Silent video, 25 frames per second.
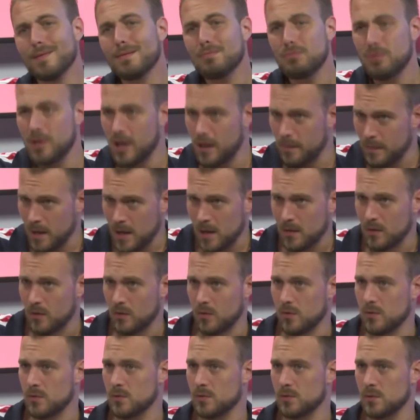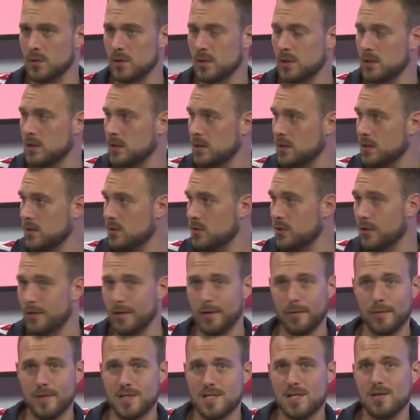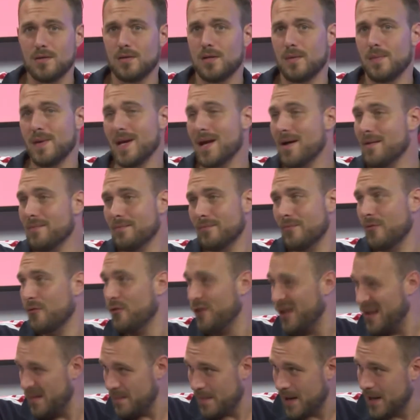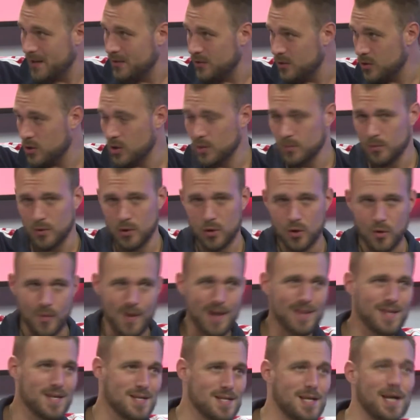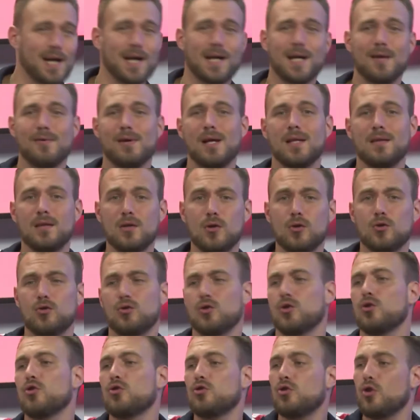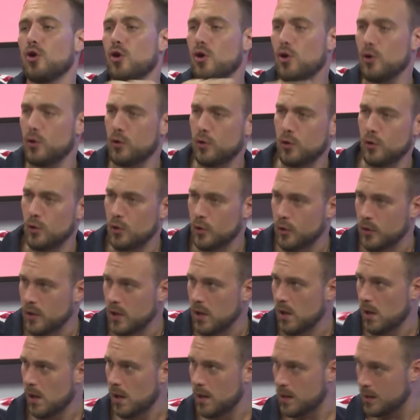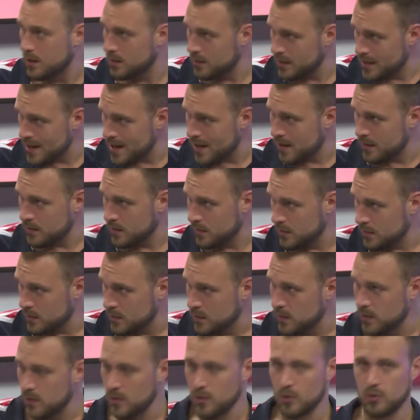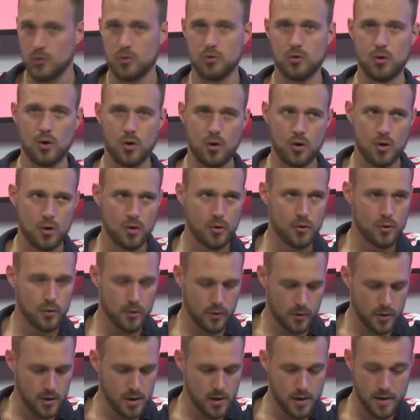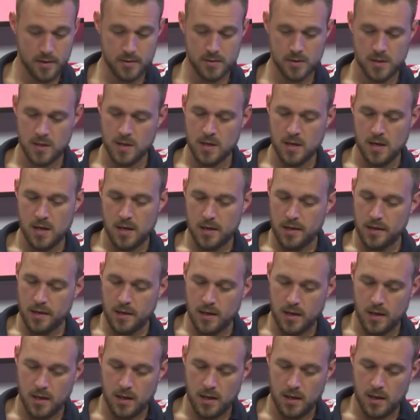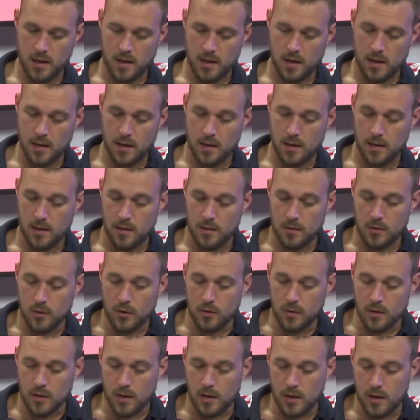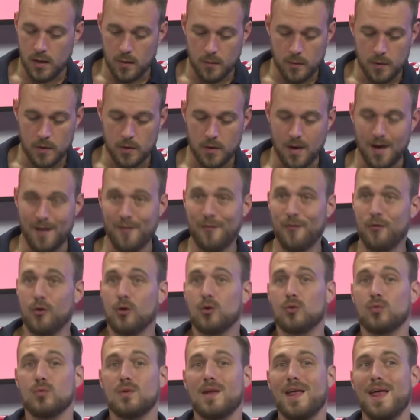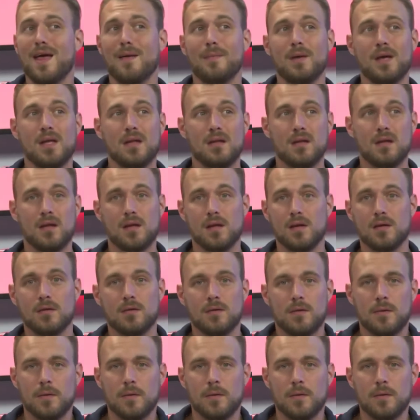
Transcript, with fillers: tremendo, donde vecinos terminaban filmando cómo dos bandas se agarraban a tiros todos los días, literal, todos los días. Eh, donde, bueno, afortunadamente